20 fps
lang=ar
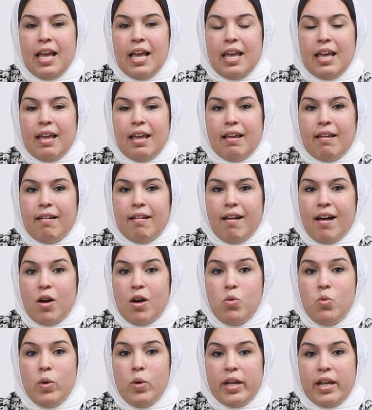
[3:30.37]
آه،
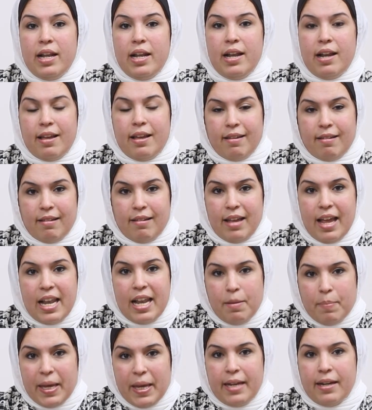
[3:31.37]
أو
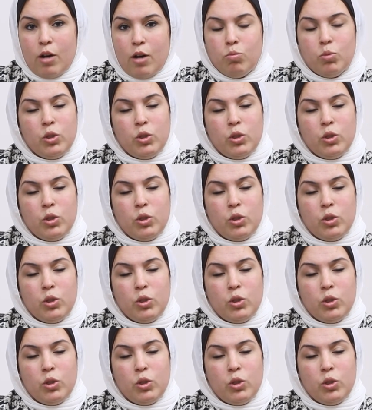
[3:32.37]
الألبان أو